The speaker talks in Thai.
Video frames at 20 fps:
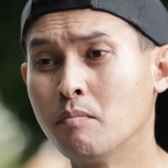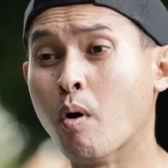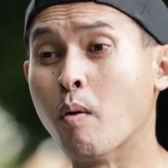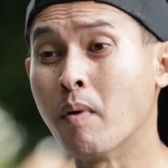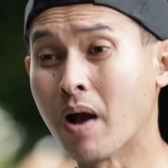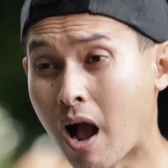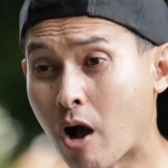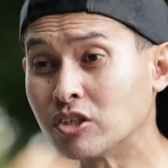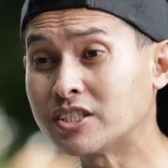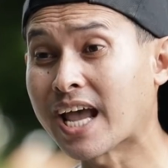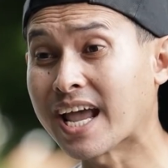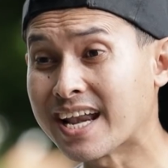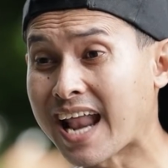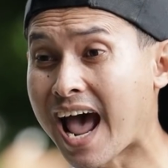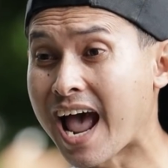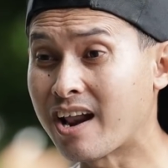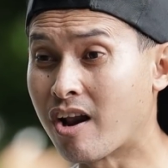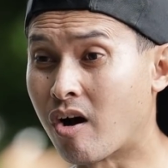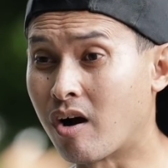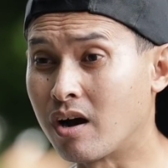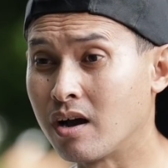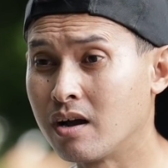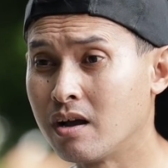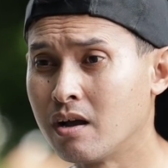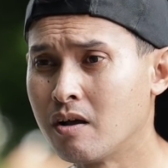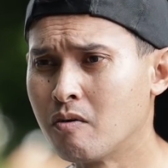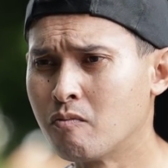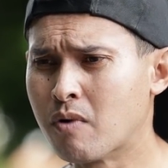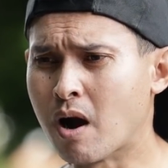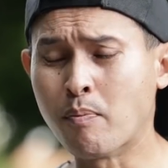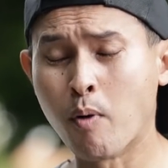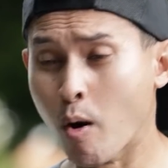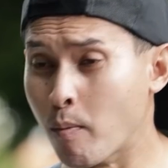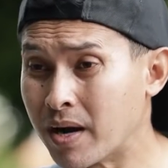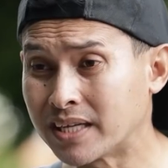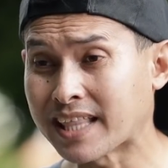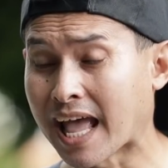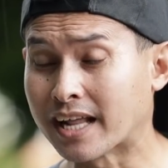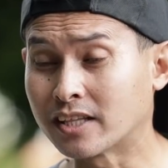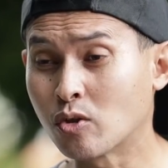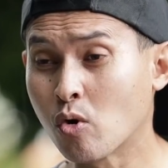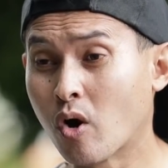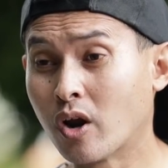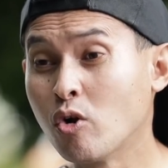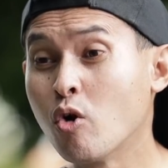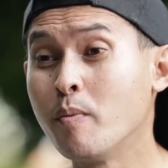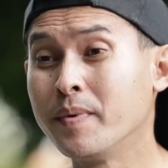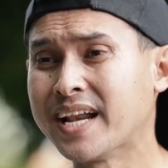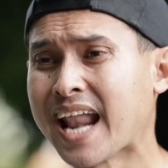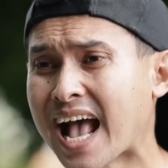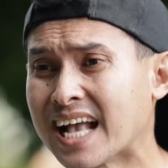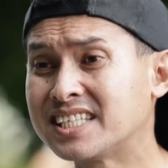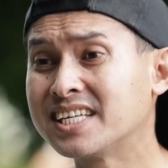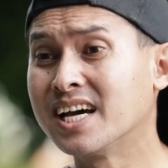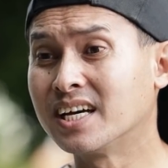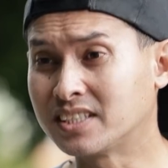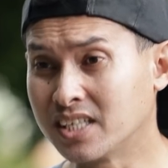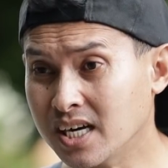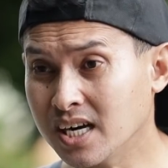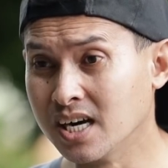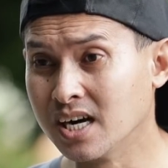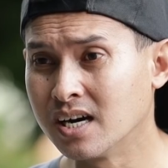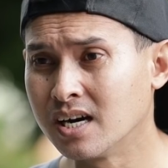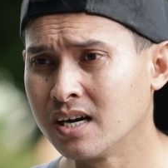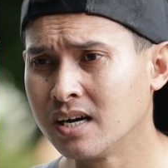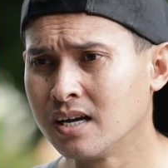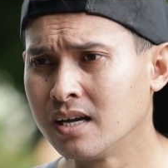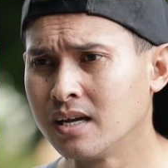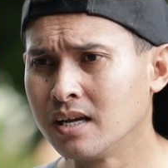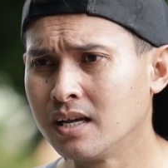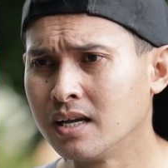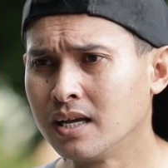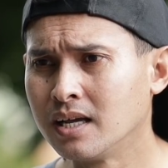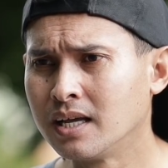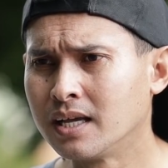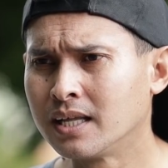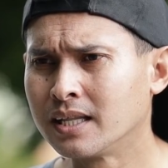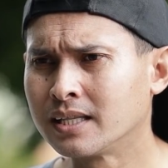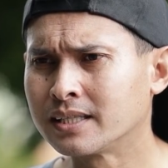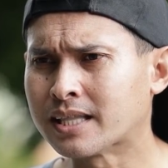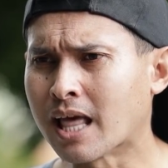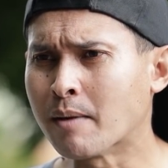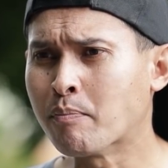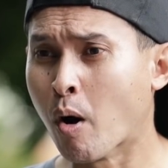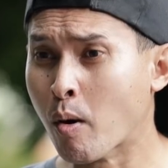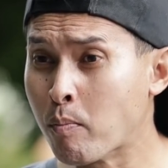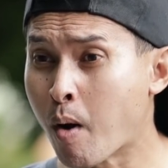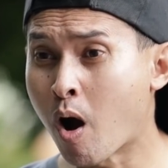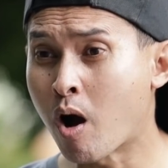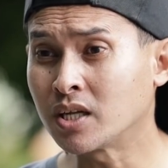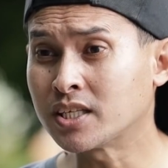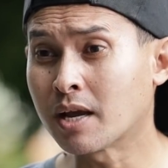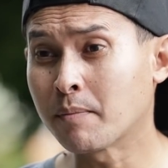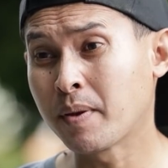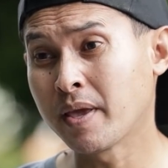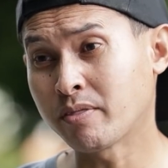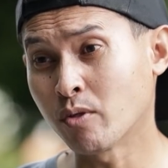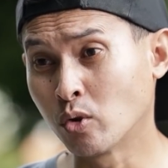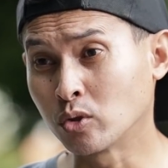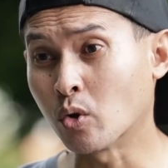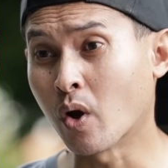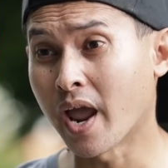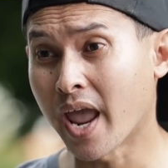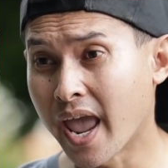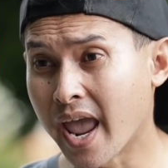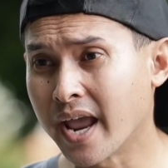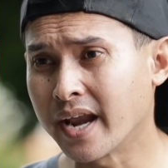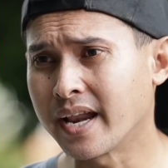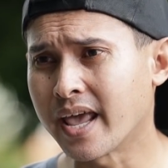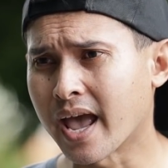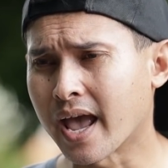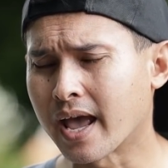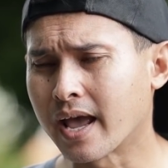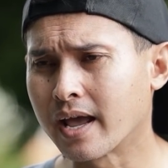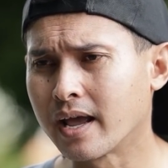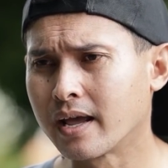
ผมก็เข้าใจได้หรอกว่าผมมาแต่งตัวดูไม่น่าเชื่อถือแต่ผมพอจะพิสูจน์ตัวเองเนี่ย